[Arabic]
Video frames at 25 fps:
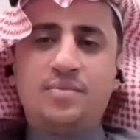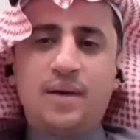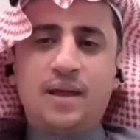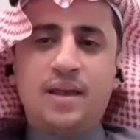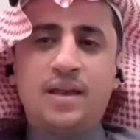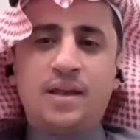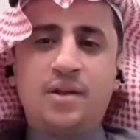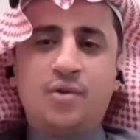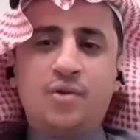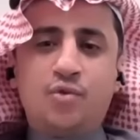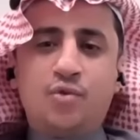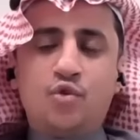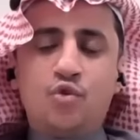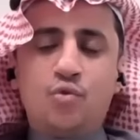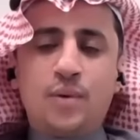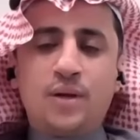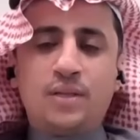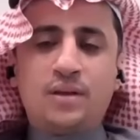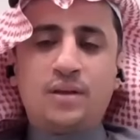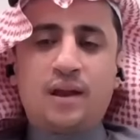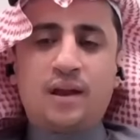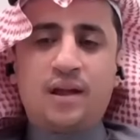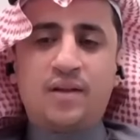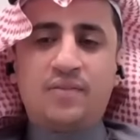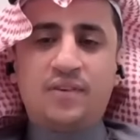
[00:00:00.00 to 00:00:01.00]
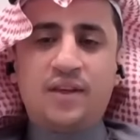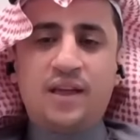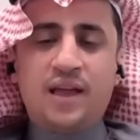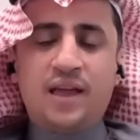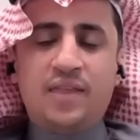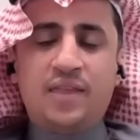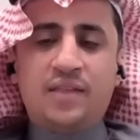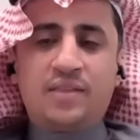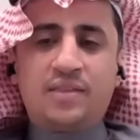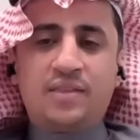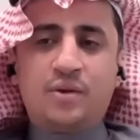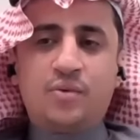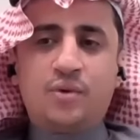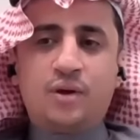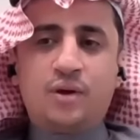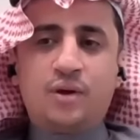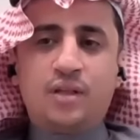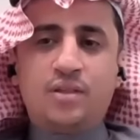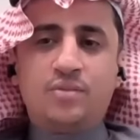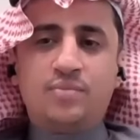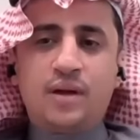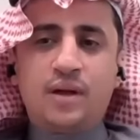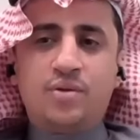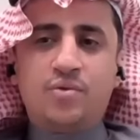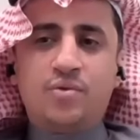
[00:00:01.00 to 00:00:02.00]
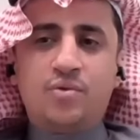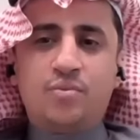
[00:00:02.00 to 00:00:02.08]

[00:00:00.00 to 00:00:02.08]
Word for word: بأن الحكومة ترى في هذا التوقيت بأن